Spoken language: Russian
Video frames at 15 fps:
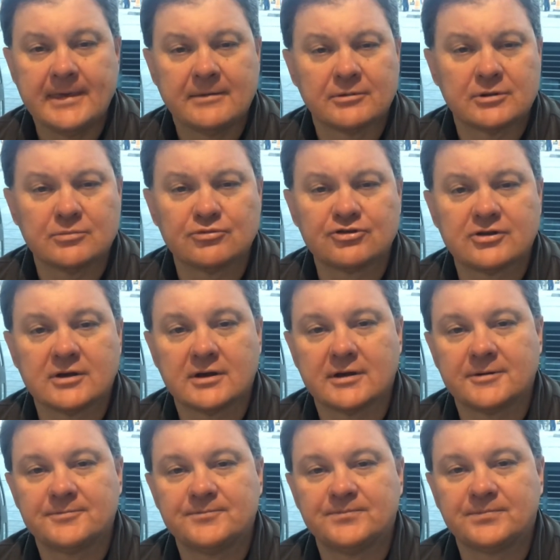Потому
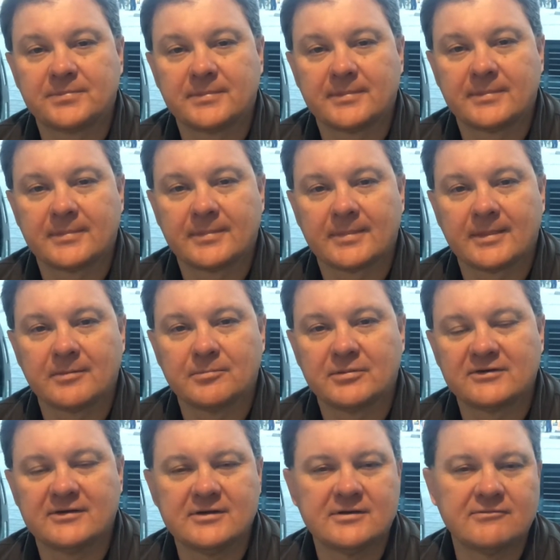что в
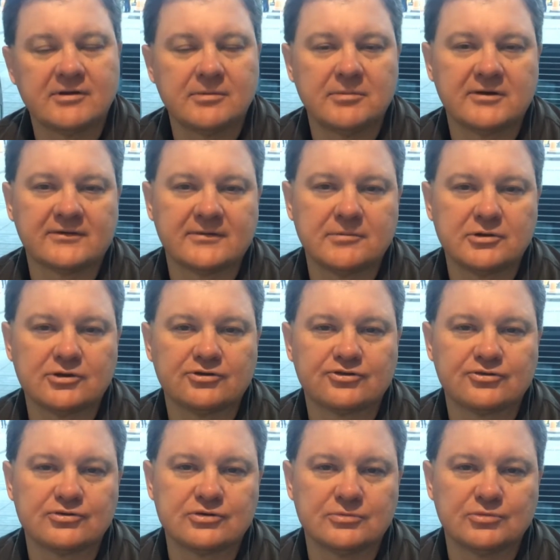последнее время я заметил,
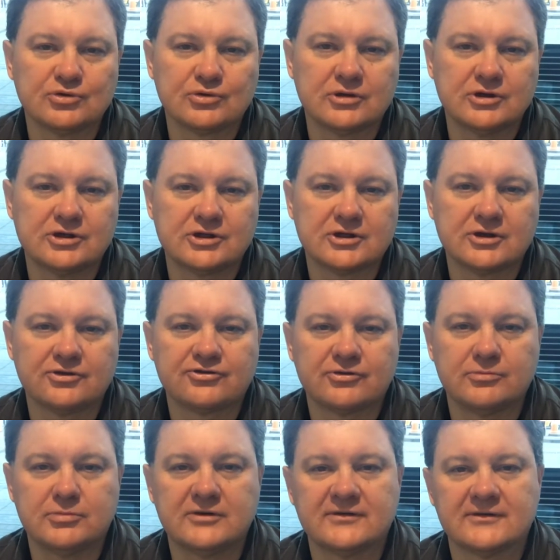что очень многие считают, что
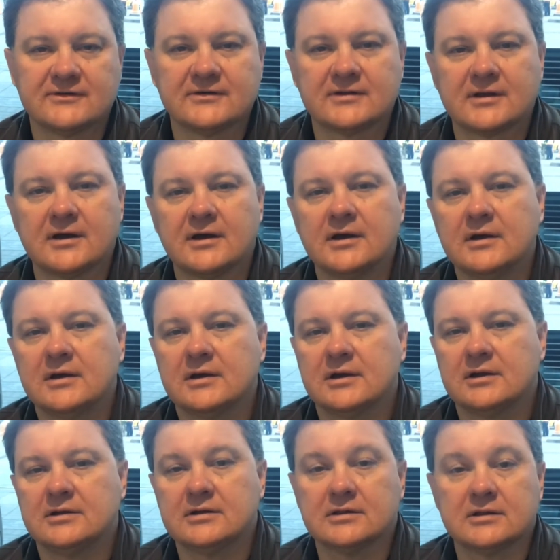бизнес это
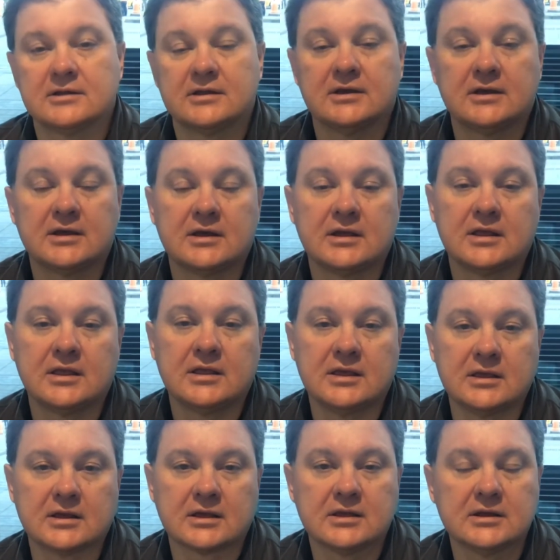делание денег.